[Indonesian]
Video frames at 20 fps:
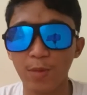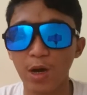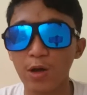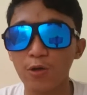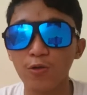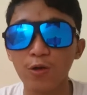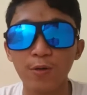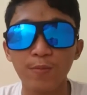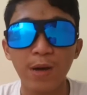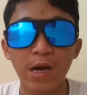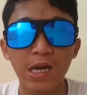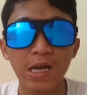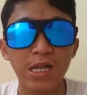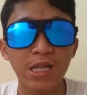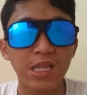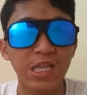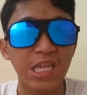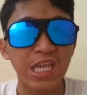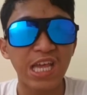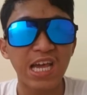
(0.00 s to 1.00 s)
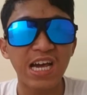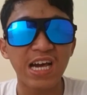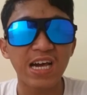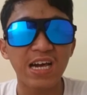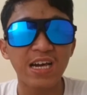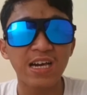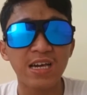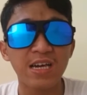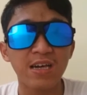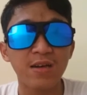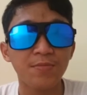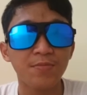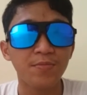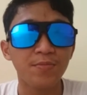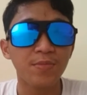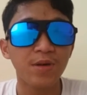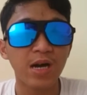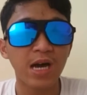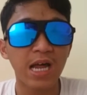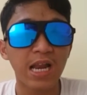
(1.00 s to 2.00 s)
baru kemarin dia
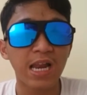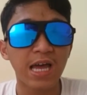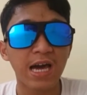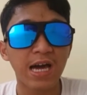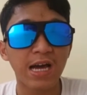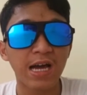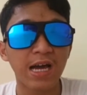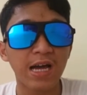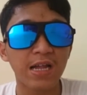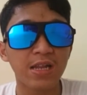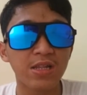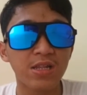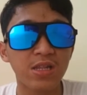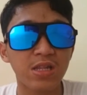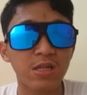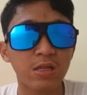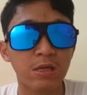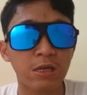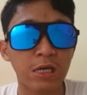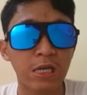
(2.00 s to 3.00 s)
mengalahkan